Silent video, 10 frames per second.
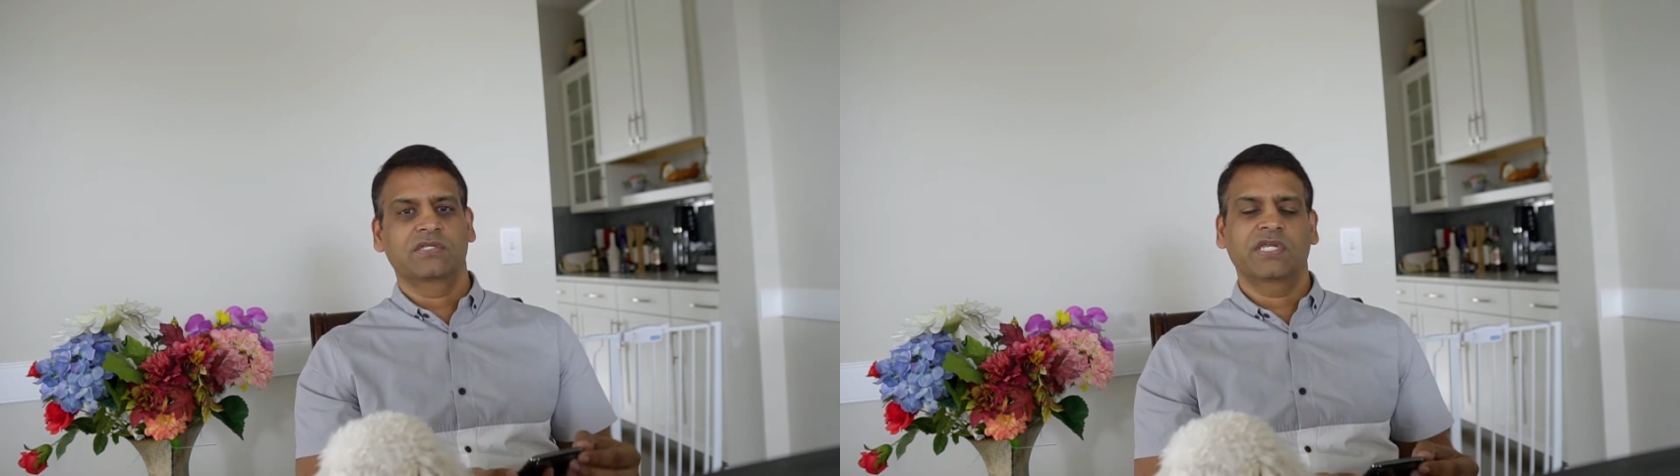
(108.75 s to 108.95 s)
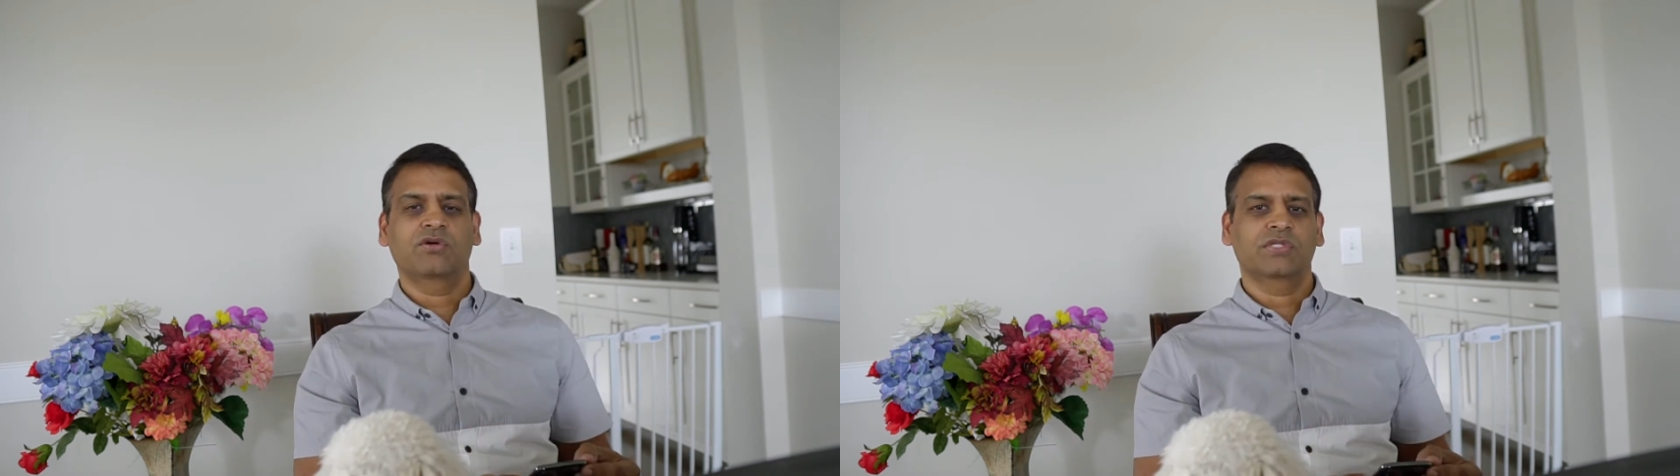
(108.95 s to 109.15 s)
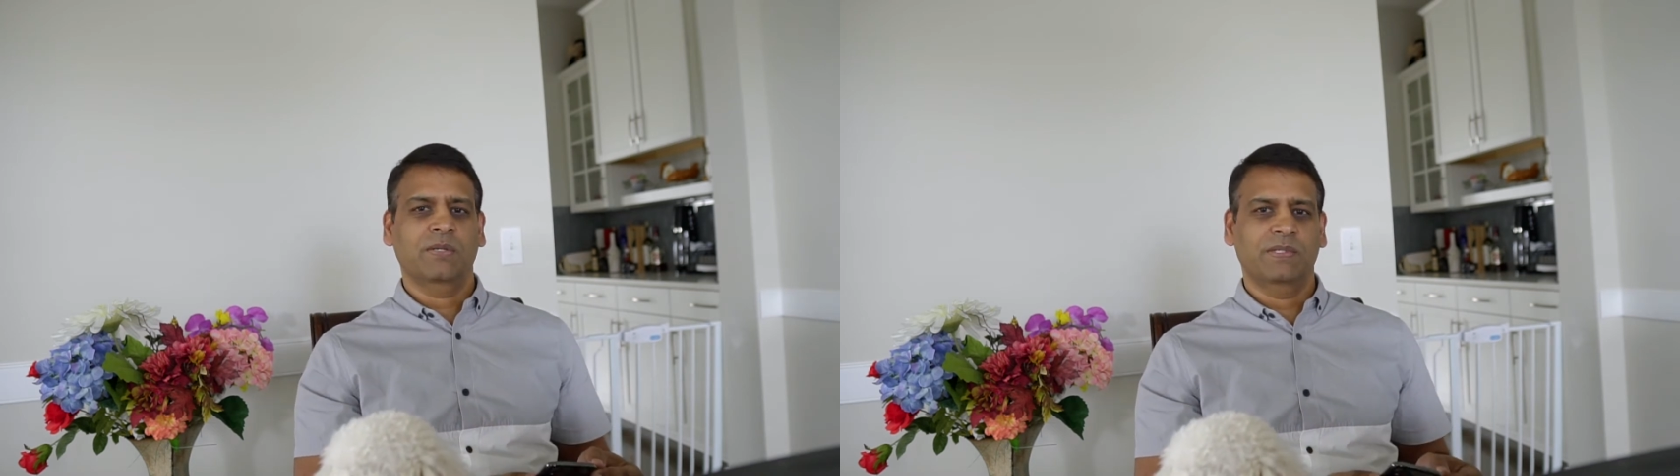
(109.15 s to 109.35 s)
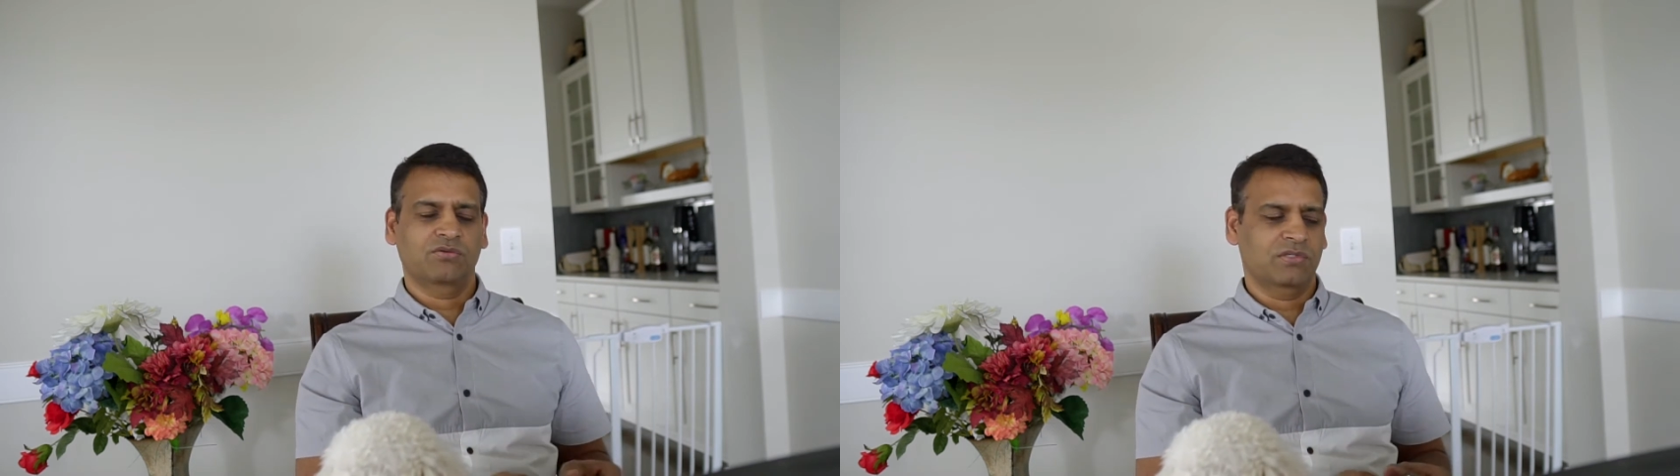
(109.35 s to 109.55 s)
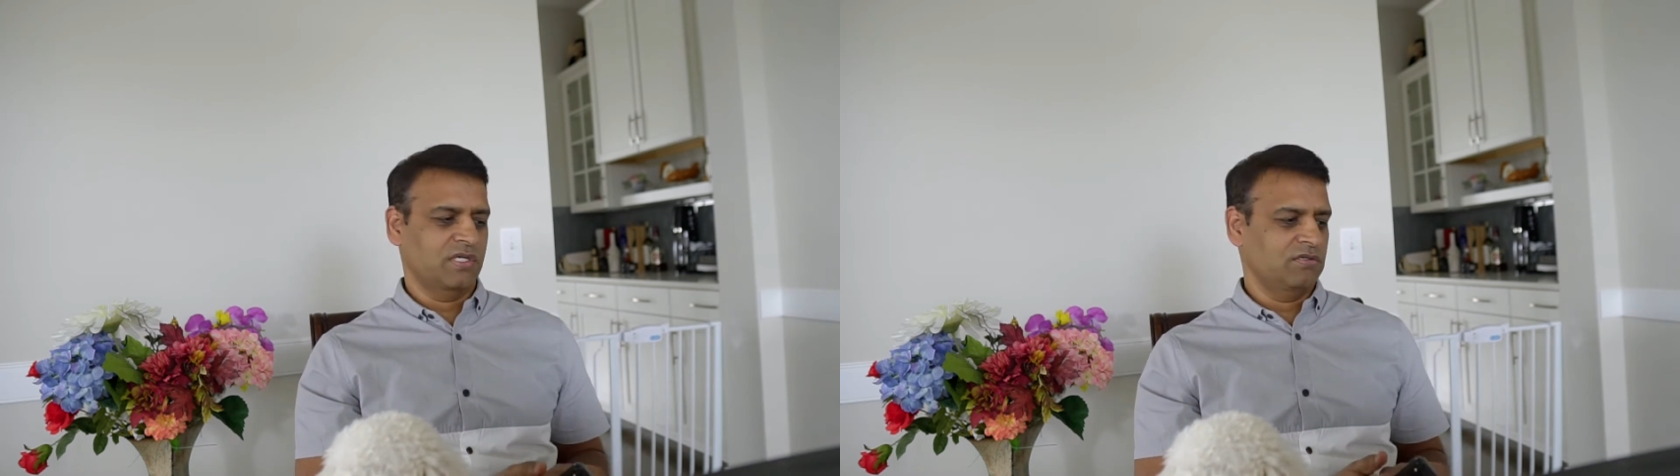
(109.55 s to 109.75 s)
త్రీ కొందాం
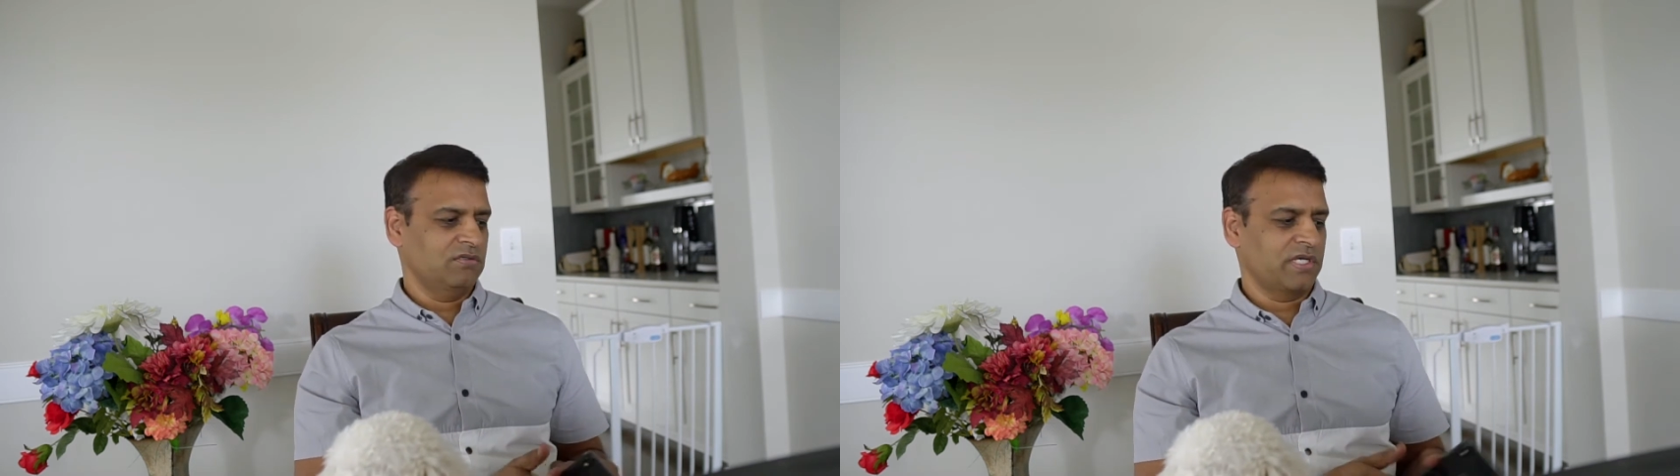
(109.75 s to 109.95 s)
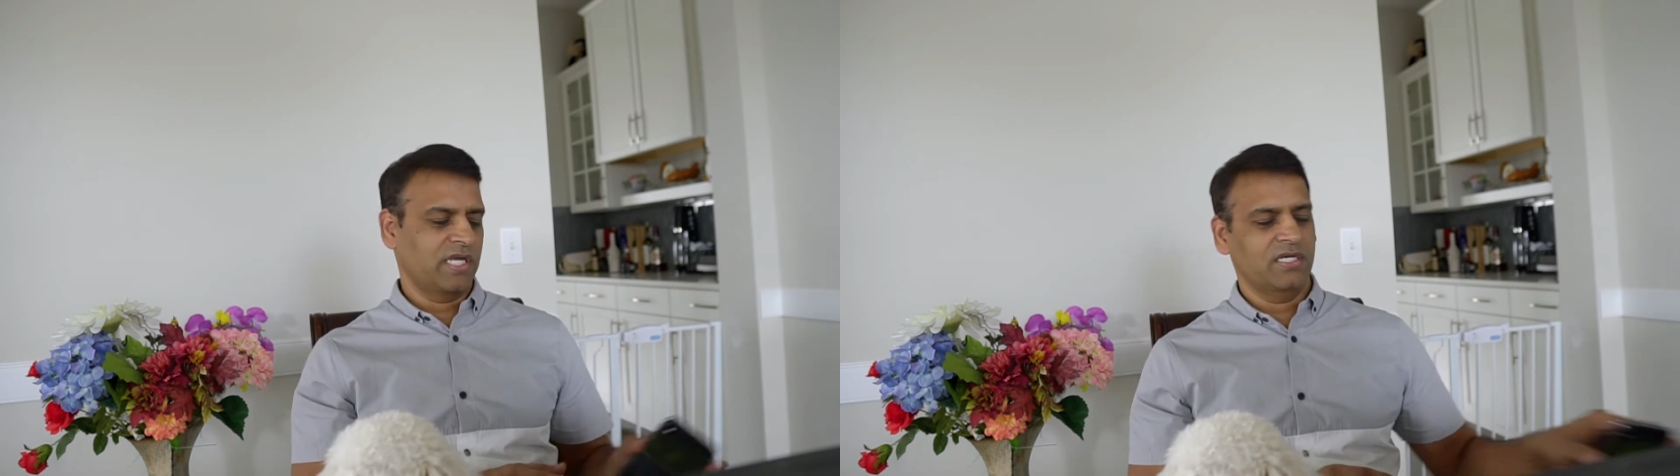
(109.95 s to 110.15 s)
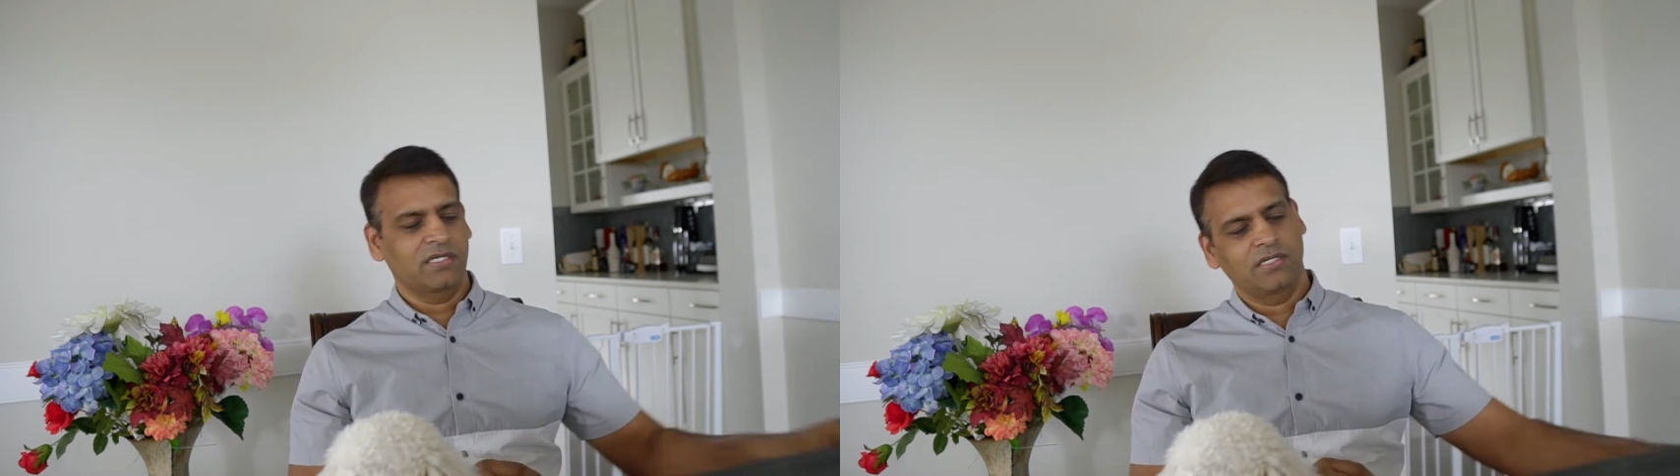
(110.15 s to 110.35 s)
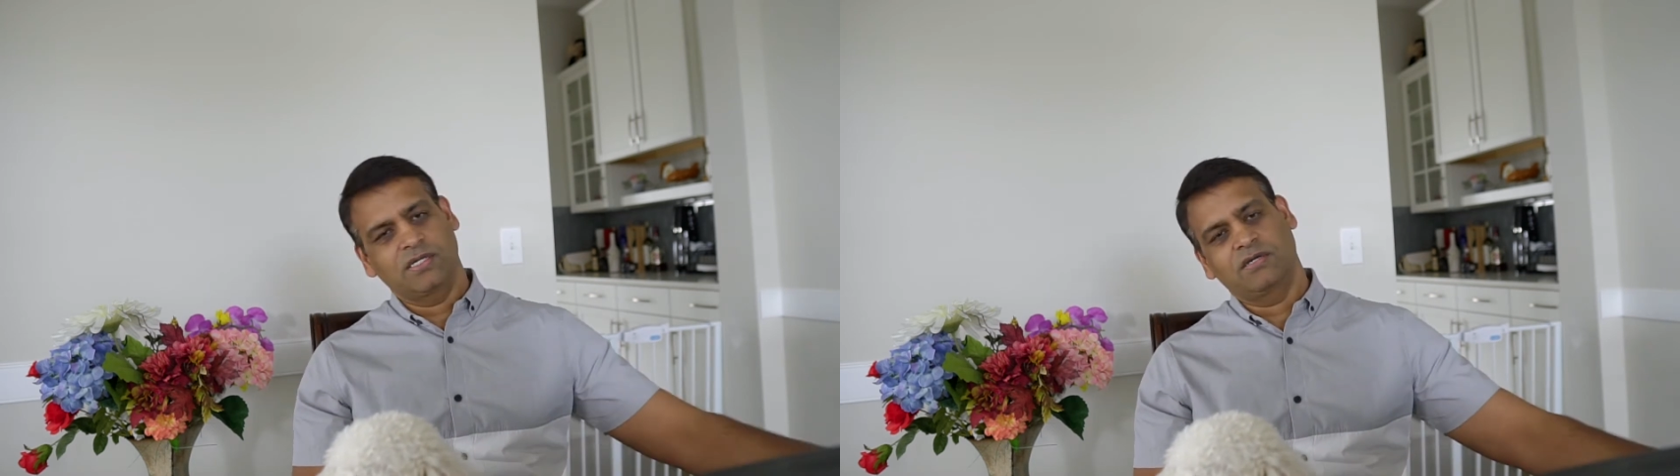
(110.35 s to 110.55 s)
అనుకుంటున్నాను కెనన్